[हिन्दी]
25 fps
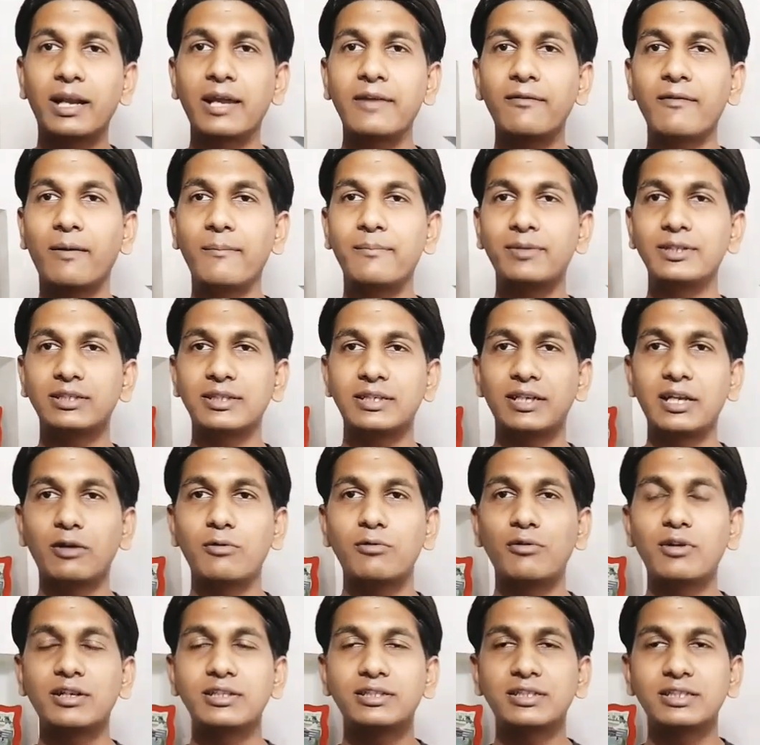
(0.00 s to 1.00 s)
पढ़ाई वापस
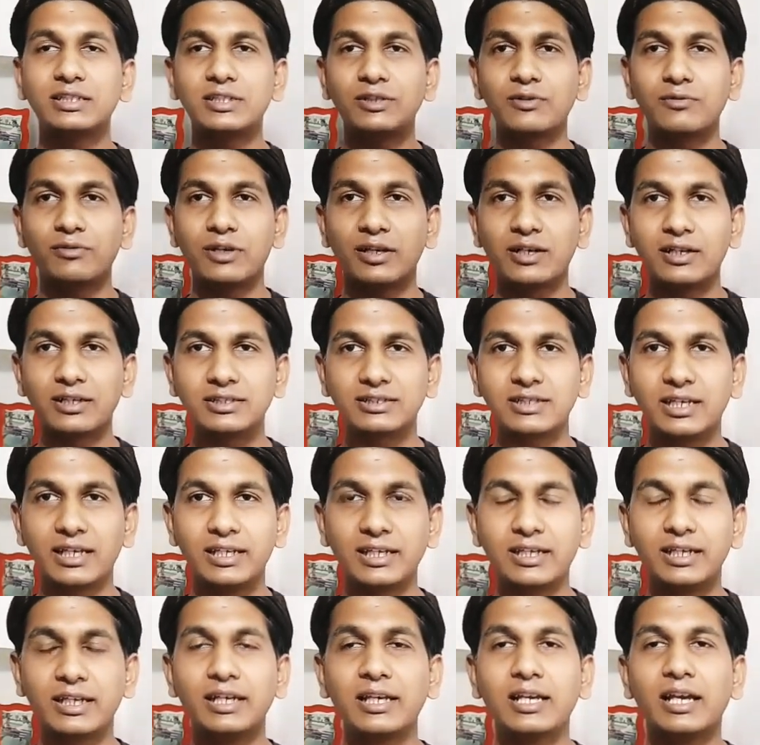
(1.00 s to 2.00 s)
रेगुलर जैसी होने लग
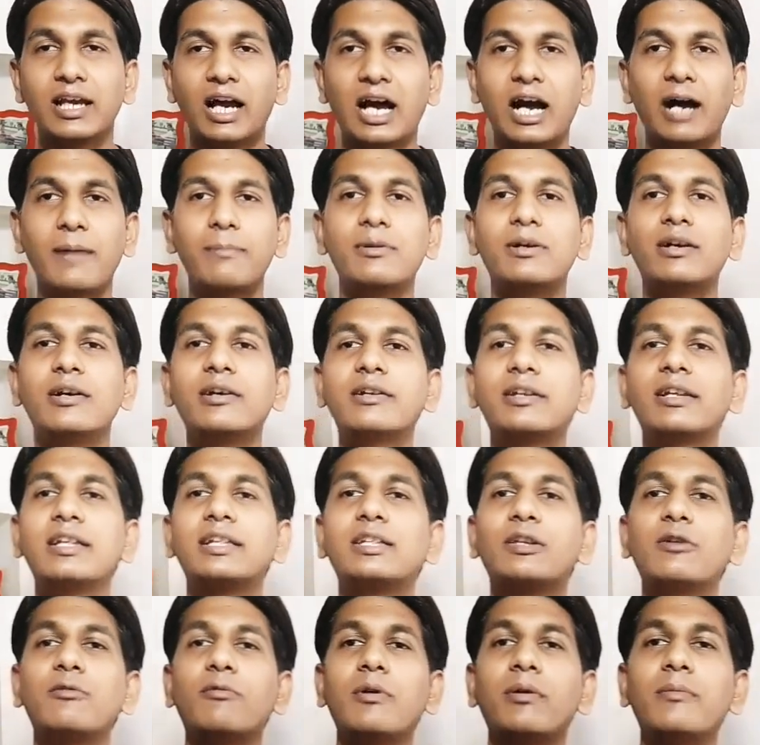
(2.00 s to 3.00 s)
जाएगी आप घर
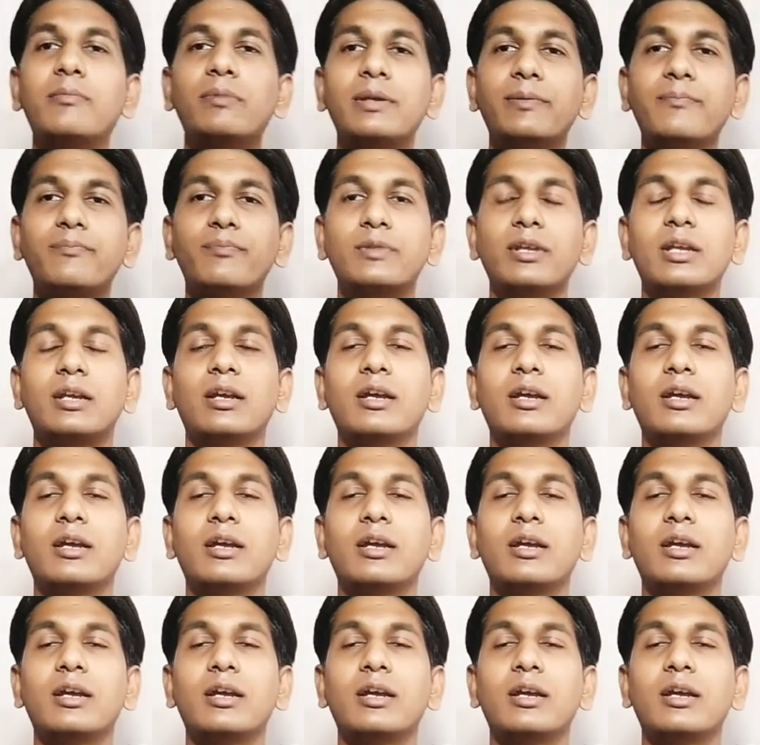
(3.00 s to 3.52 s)
रहते हुए भी